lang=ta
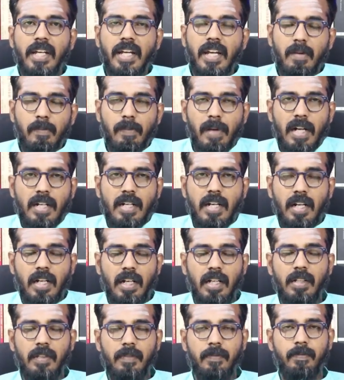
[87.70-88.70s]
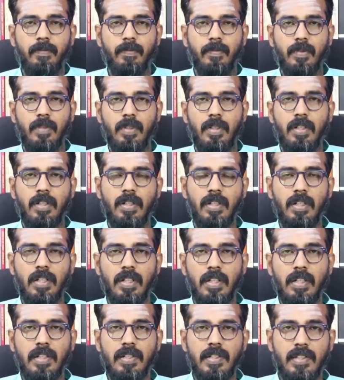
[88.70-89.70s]
திடீர் மாற்றங்கள்
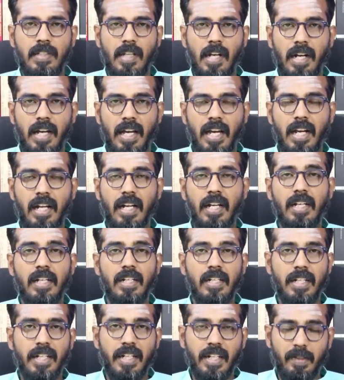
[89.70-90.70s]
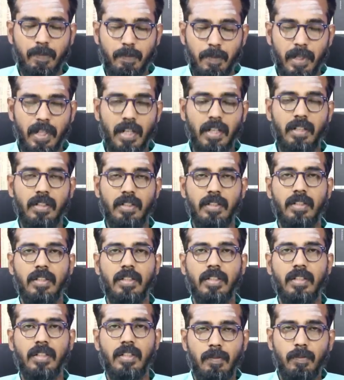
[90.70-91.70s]
சில நேரங்களில் இழப்புகள்
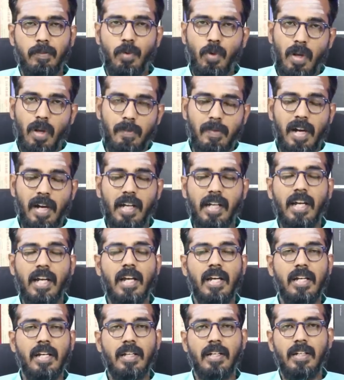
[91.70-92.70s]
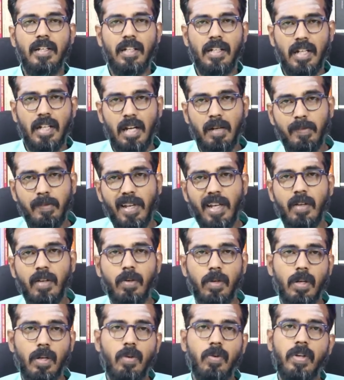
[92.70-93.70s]
மூலமாக நன்மையை
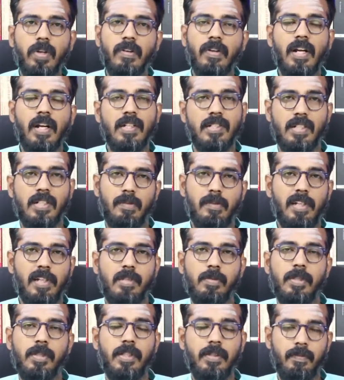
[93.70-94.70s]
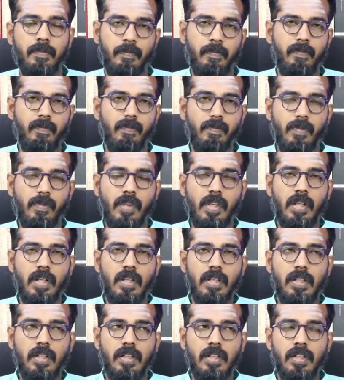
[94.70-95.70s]
கொடுக்கக்கூடிய ஒரு அஷ்டமாதிபதி
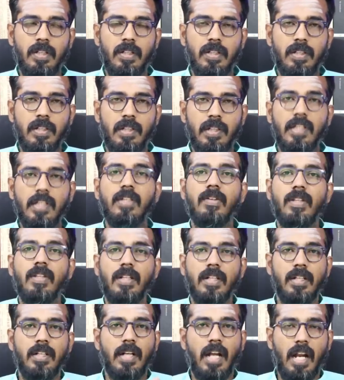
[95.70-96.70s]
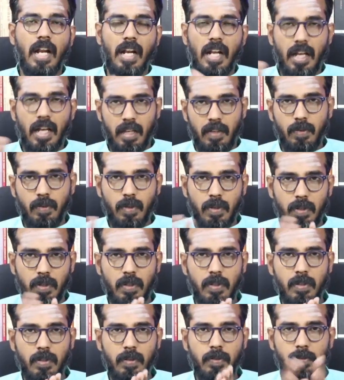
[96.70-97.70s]
இது வந்து நல்ல ஒரு
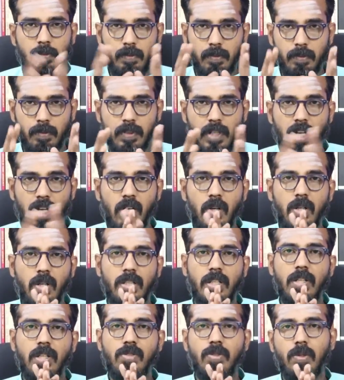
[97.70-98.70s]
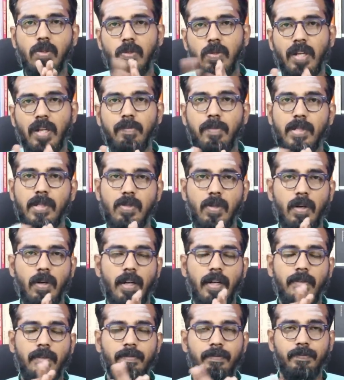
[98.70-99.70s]
கண்ணோட்டத்தில் சொல்லணும்னா இப்படி
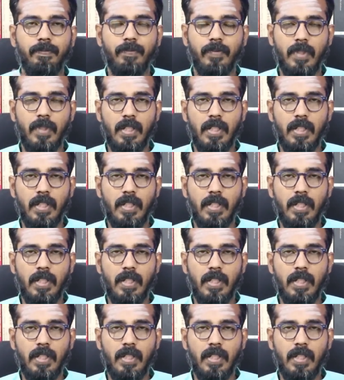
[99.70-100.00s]
சொல்லலாம்